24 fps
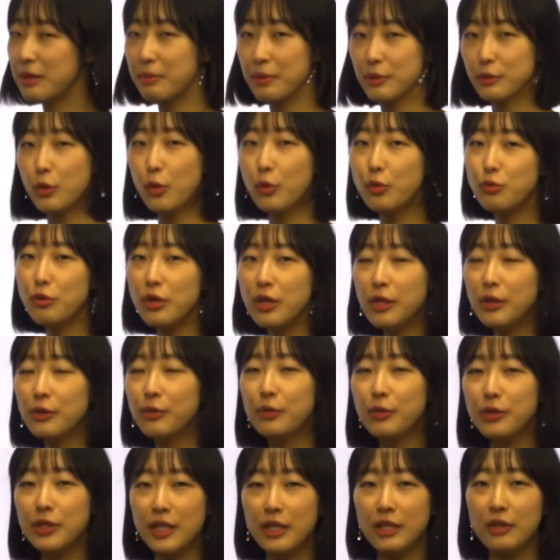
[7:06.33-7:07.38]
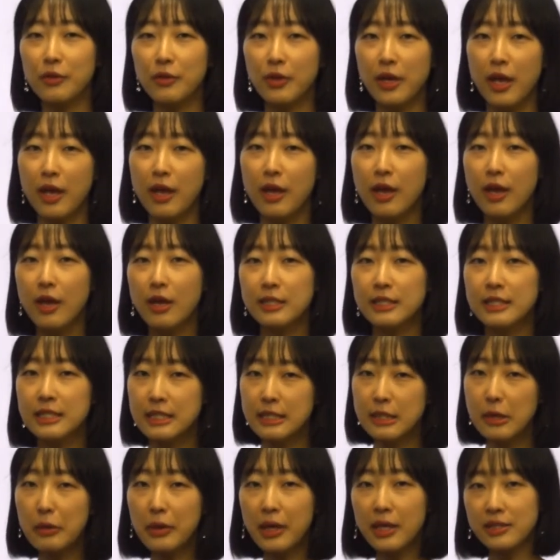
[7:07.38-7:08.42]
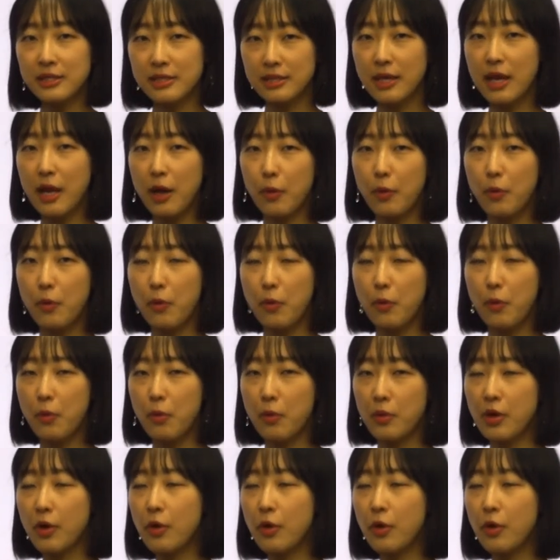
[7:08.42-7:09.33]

막 서로 하려고 한다 이렇게 직역하지가 않고